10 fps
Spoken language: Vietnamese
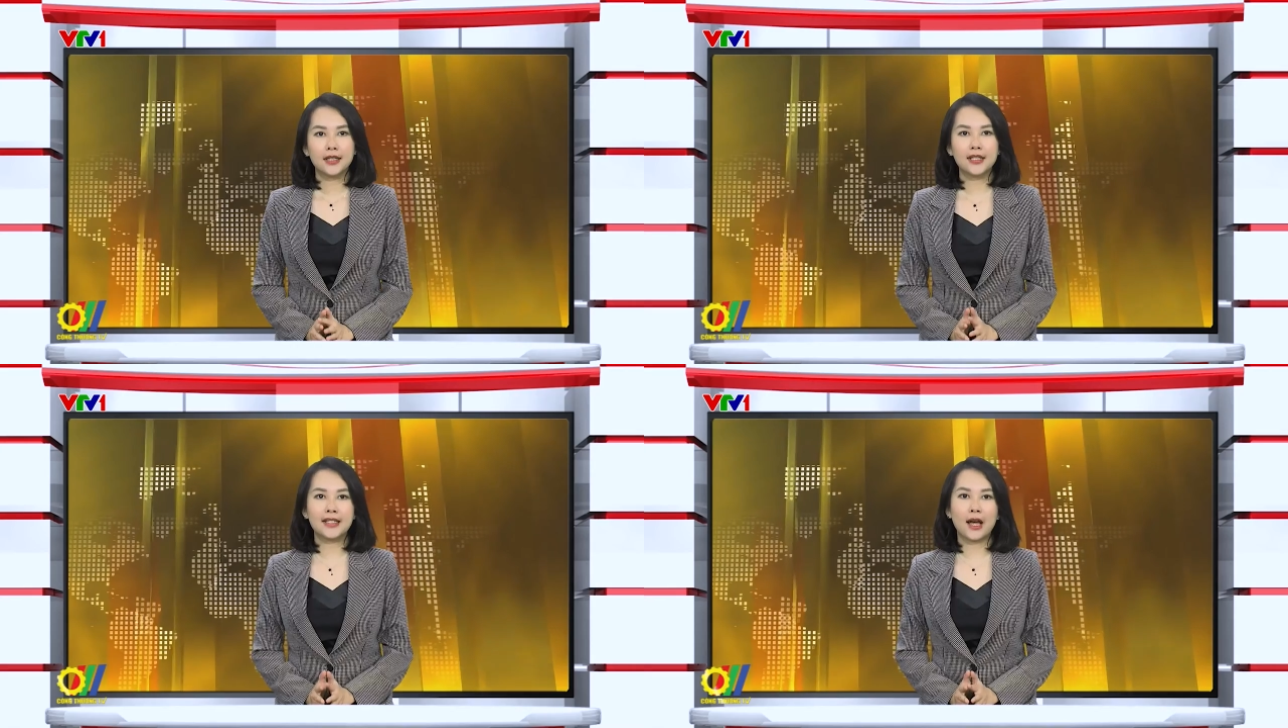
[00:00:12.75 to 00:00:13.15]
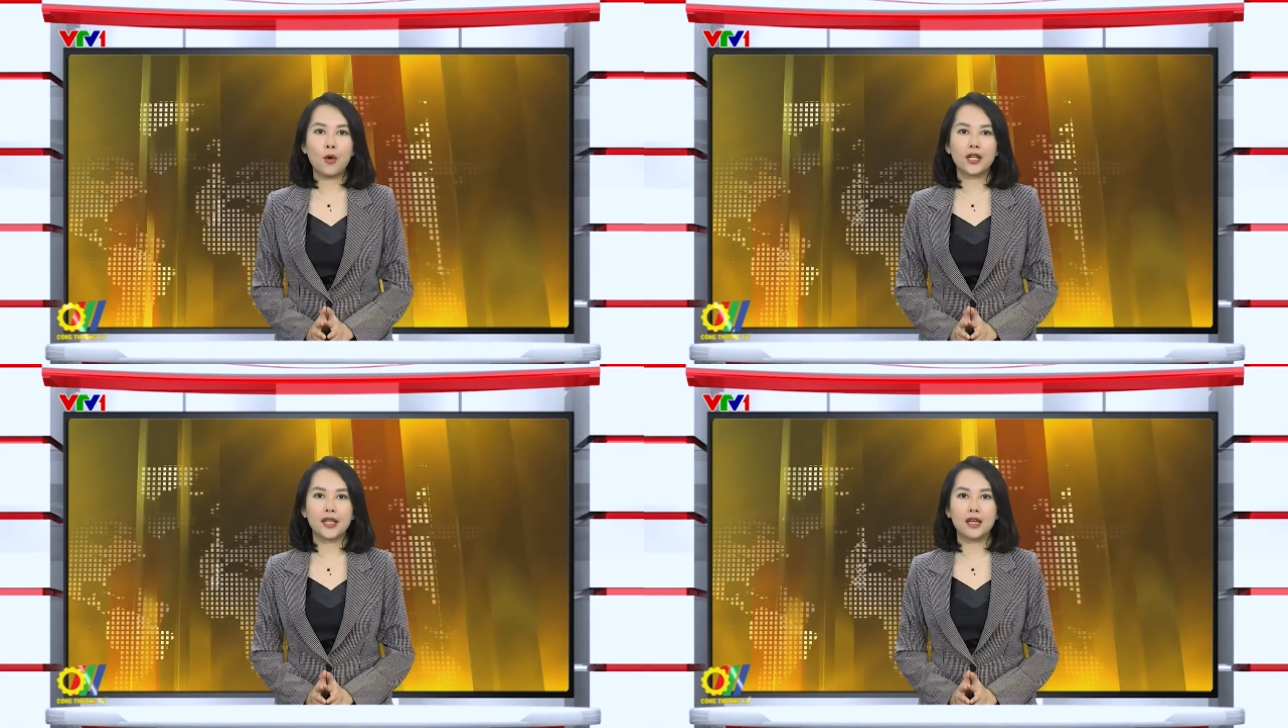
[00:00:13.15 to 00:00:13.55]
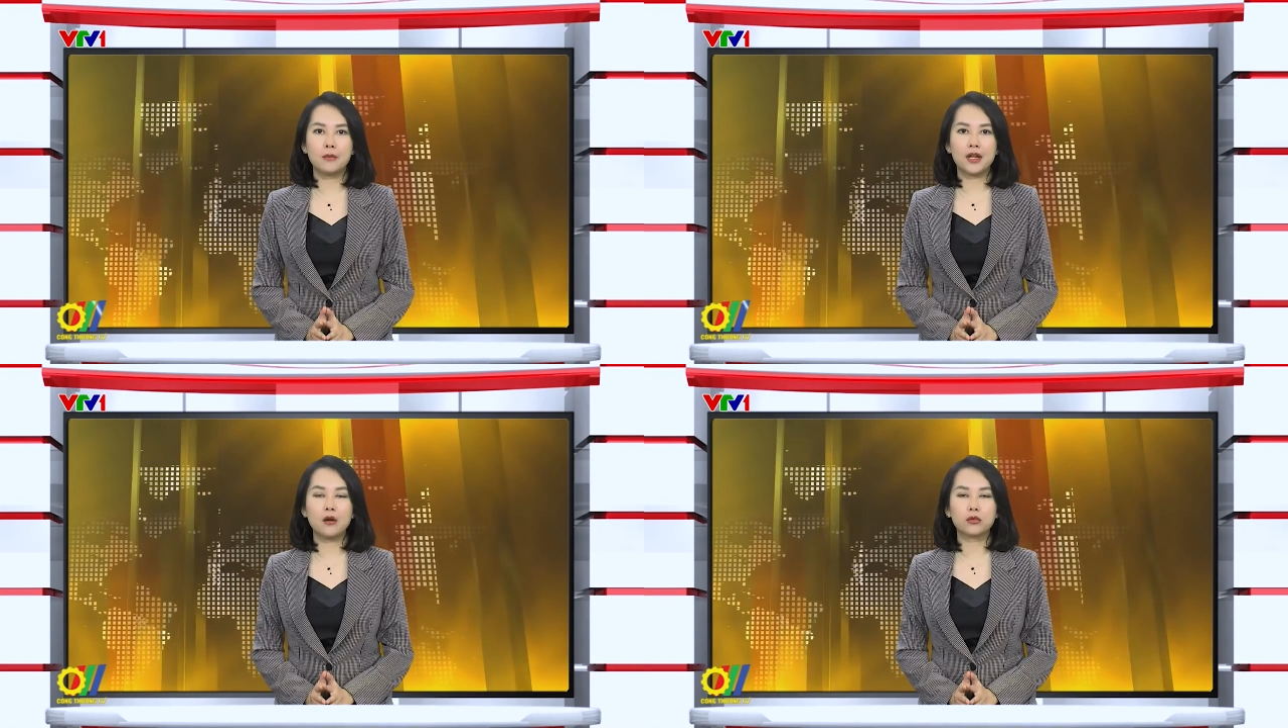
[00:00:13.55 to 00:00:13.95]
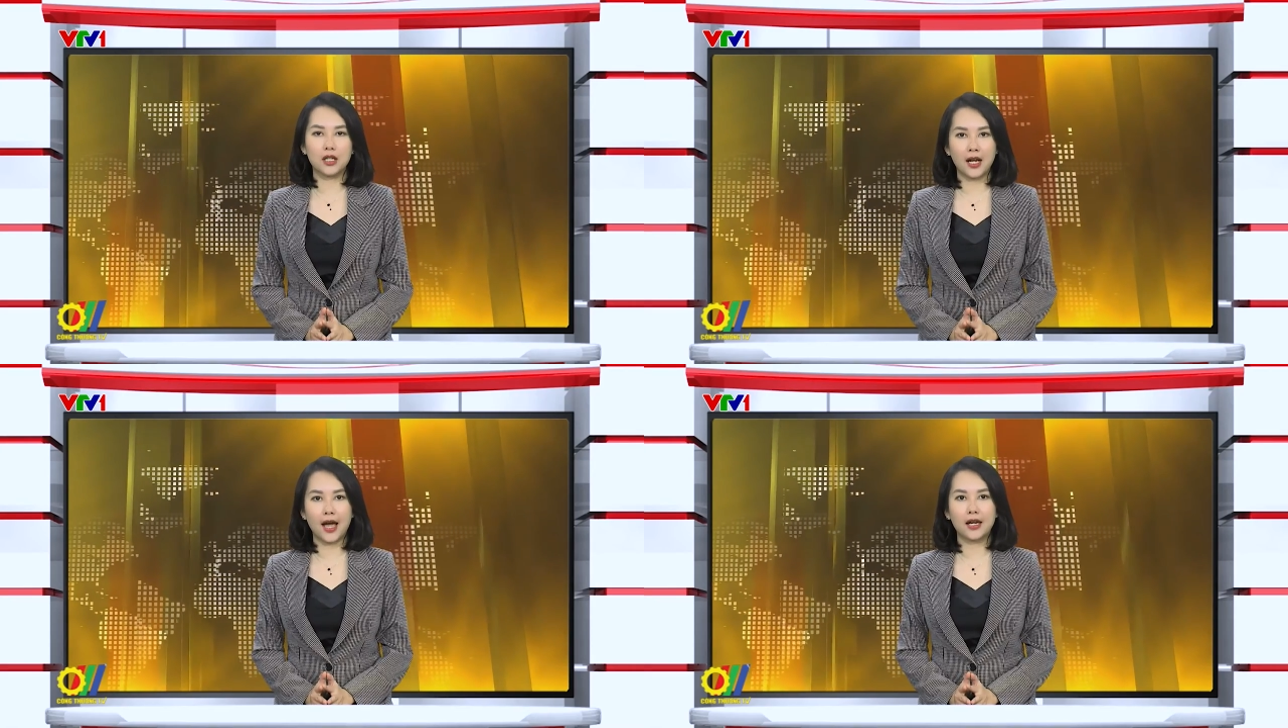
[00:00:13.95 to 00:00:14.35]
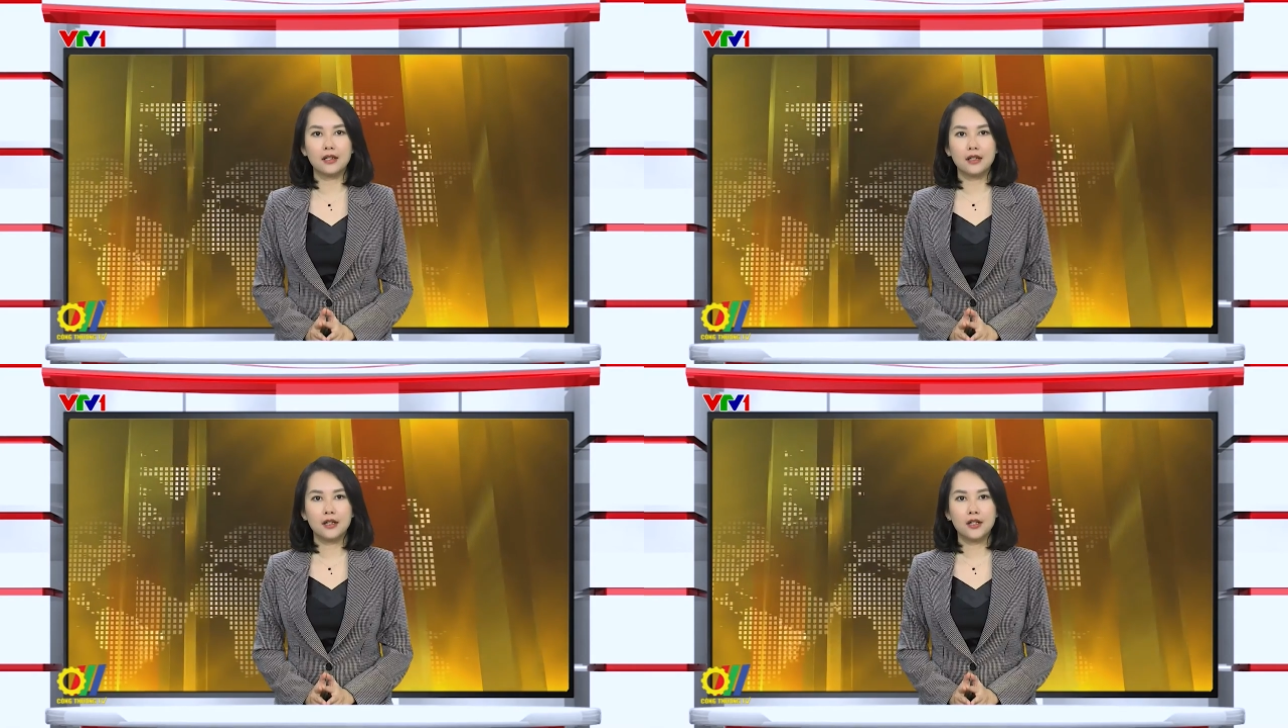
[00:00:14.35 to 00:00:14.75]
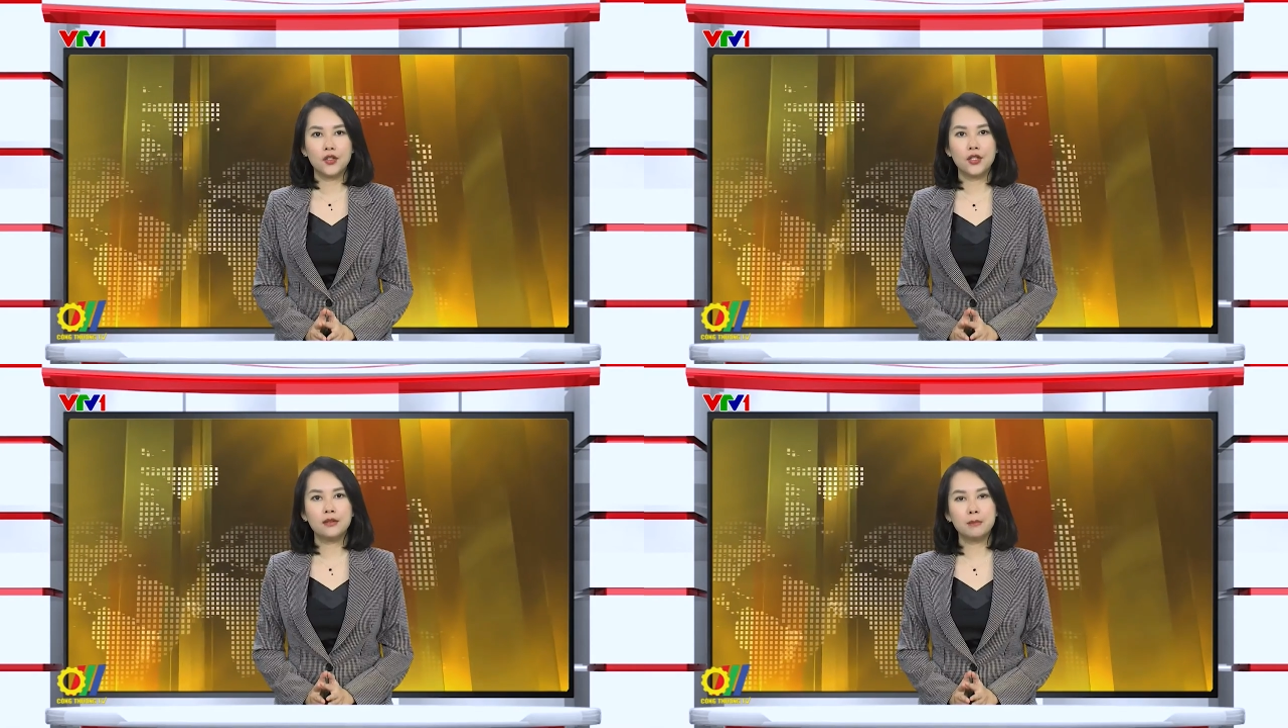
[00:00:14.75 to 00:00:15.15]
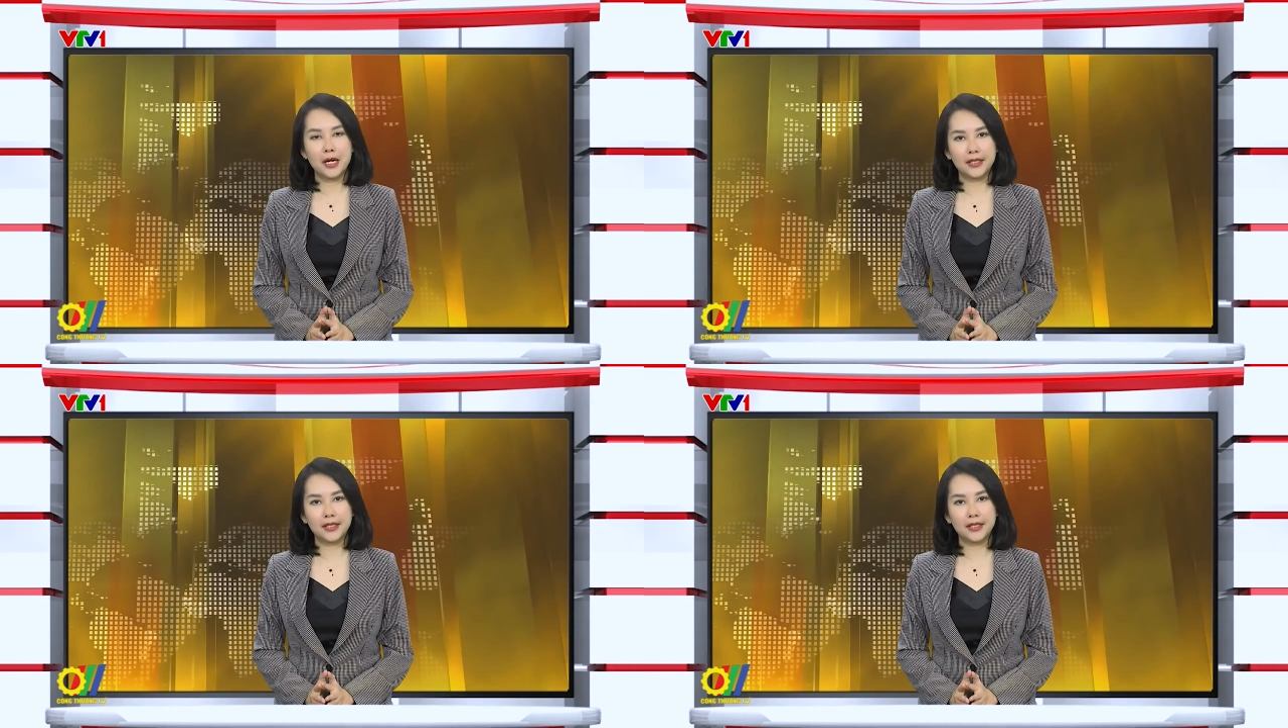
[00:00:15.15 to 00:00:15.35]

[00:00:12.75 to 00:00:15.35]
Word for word: tỷ giá ngoại tệ biến động từng ngày, nhưng